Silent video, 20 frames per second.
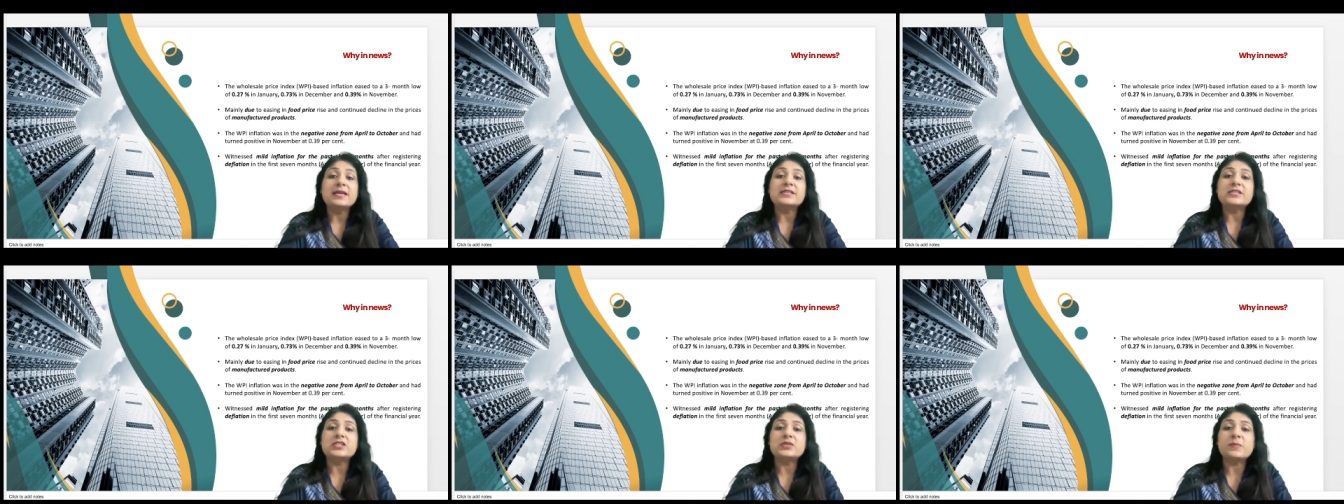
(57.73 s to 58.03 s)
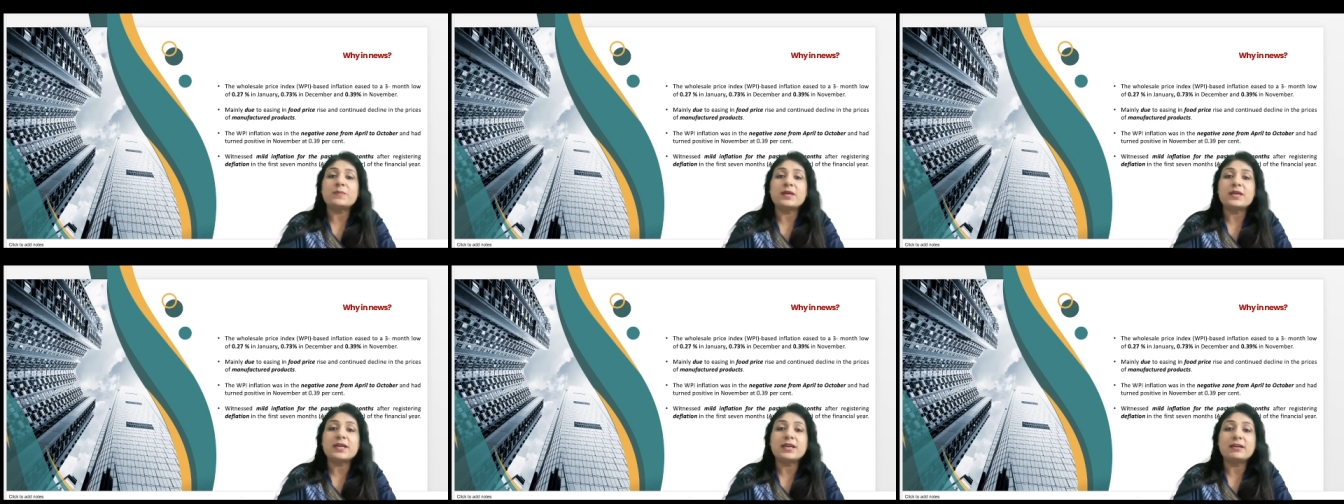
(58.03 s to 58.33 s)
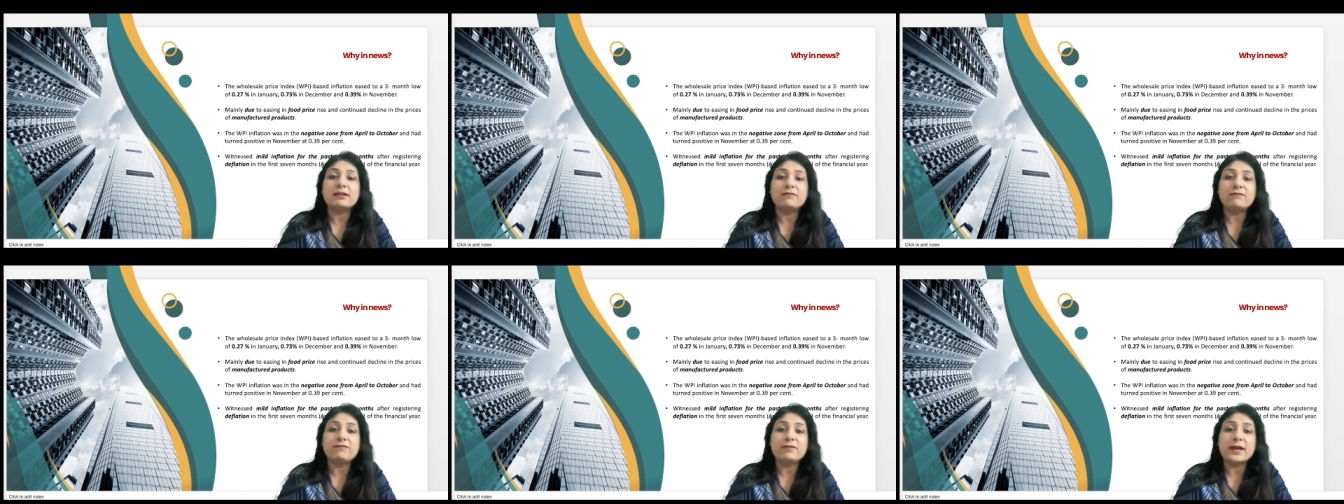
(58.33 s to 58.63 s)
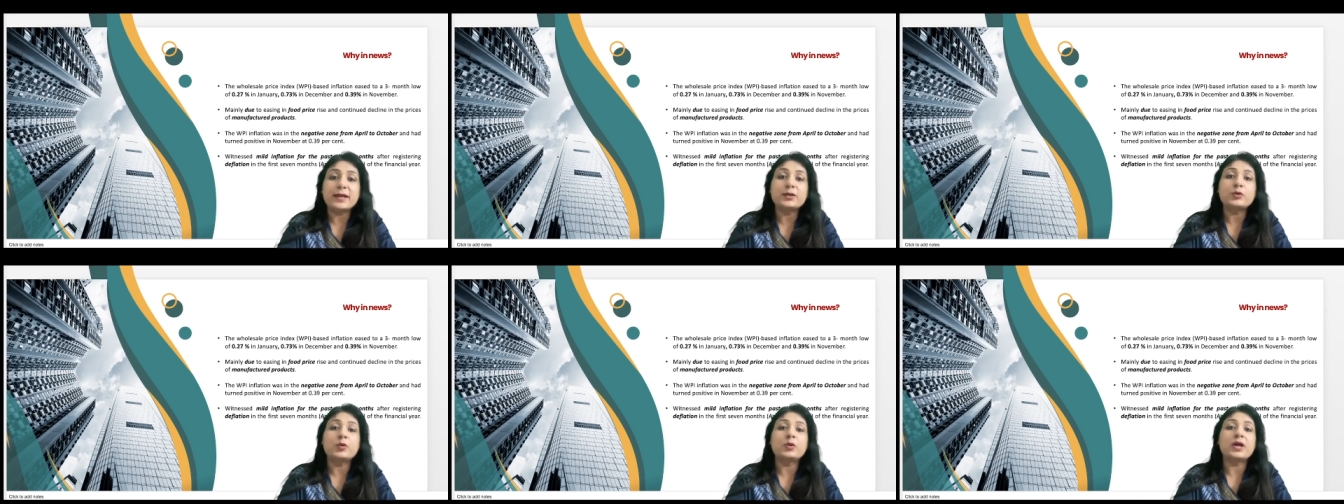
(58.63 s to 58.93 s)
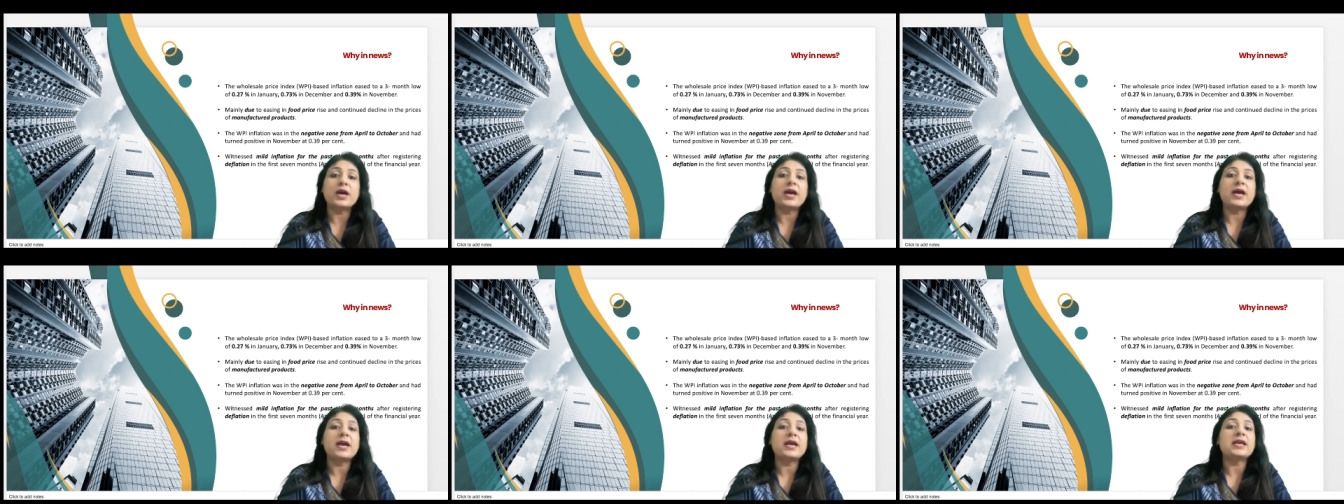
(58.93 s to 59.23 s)
जिसमें ये रिफ्लेक्ट हो
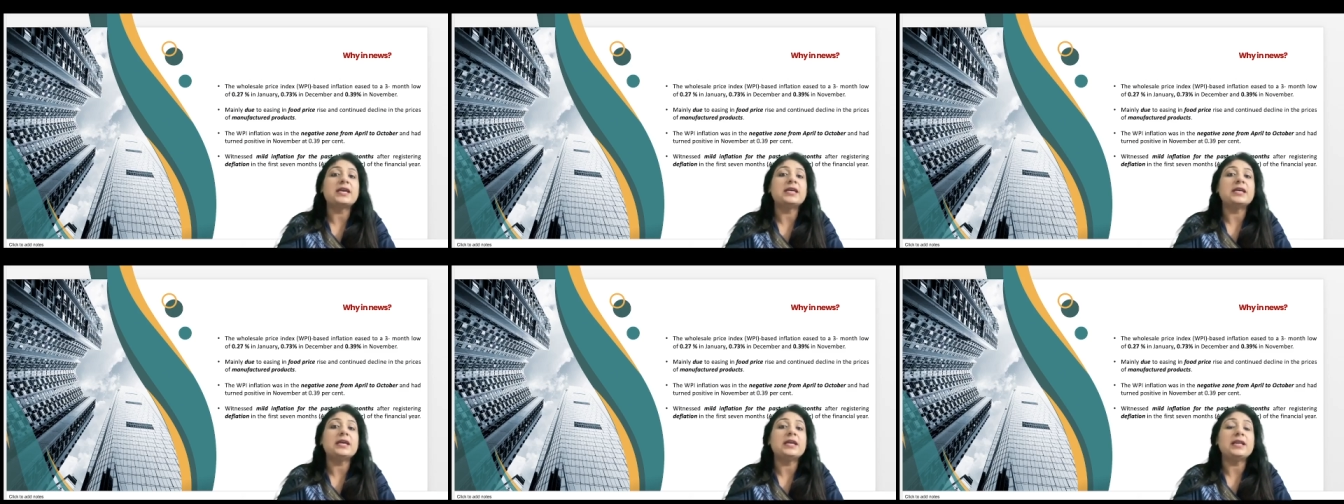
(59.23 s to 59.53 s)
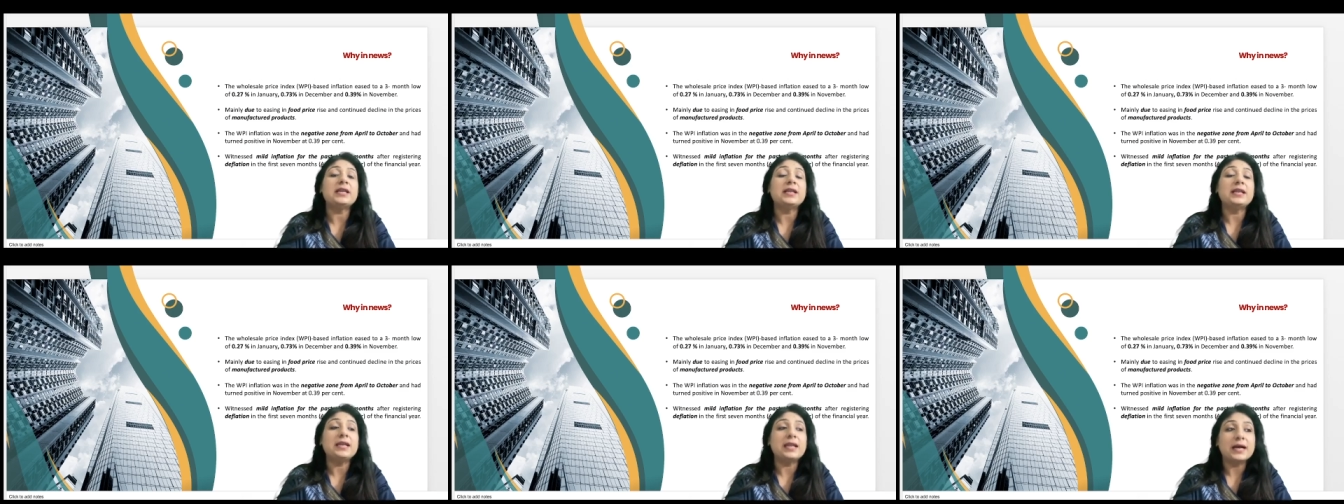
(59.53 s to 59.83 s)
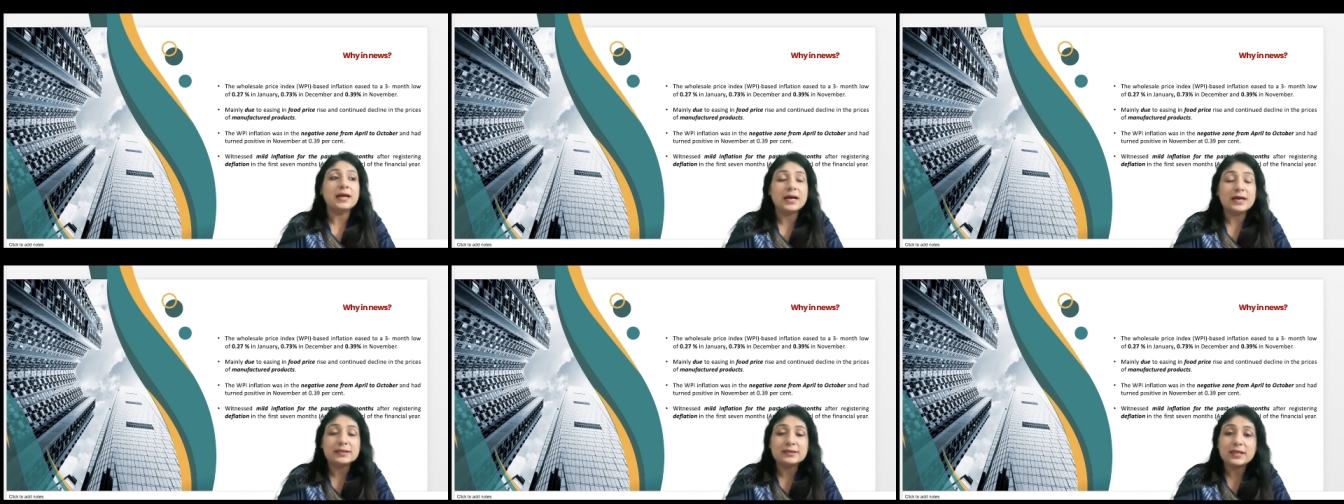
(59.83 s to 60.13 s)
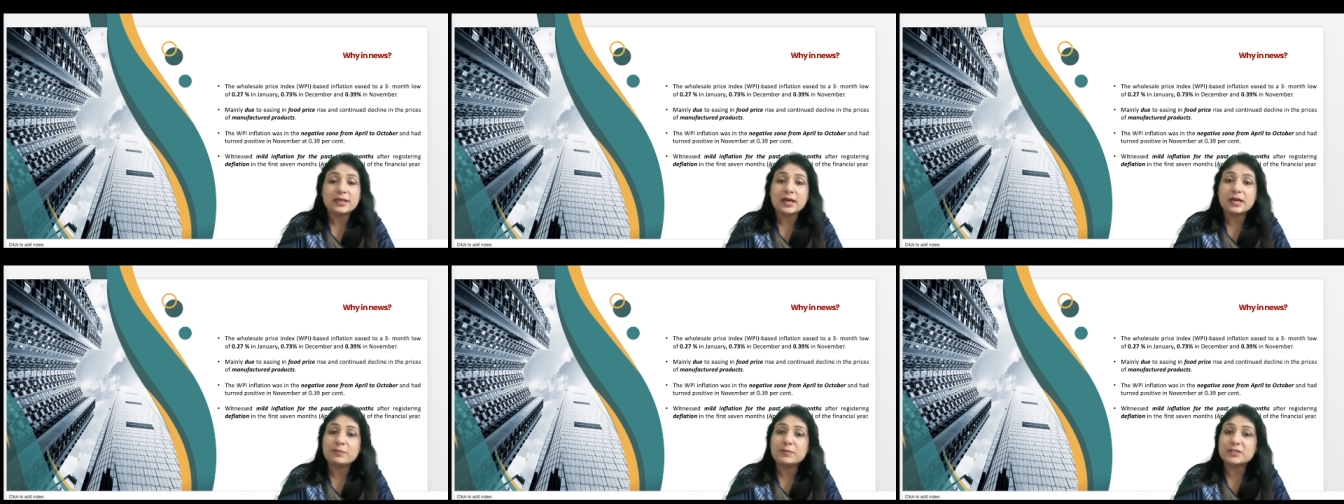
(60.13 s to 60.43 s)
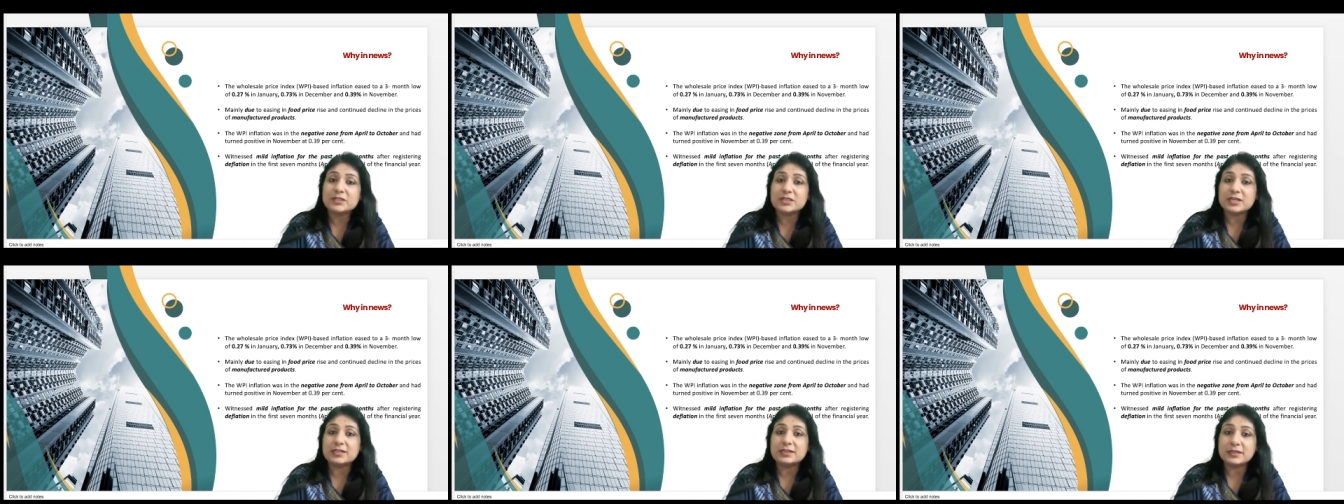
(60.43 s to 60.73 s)
रहा है कि लगातार
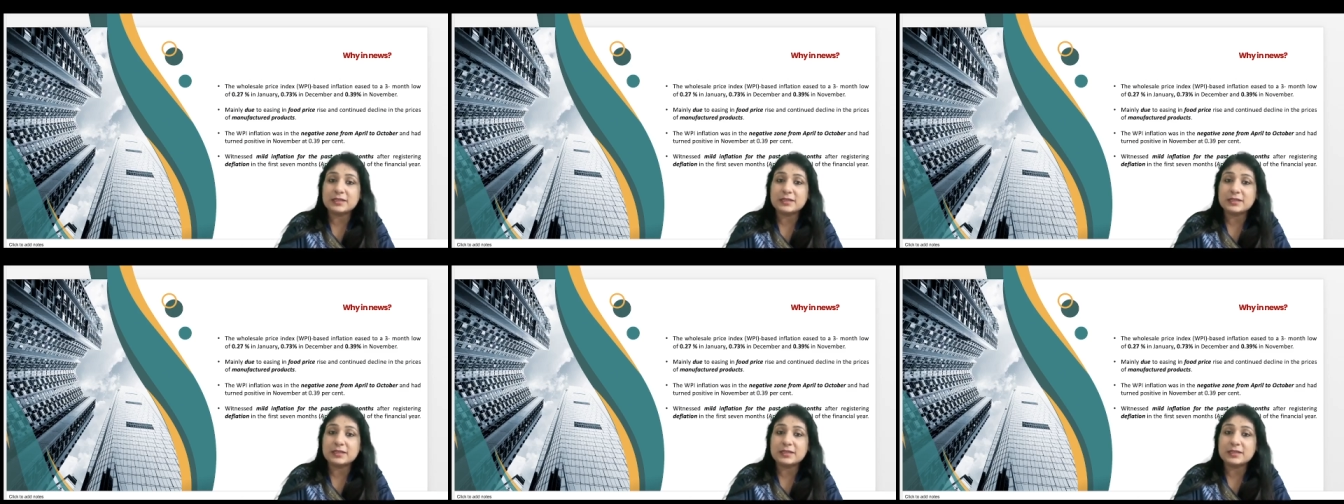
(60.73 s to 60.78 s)
पिछले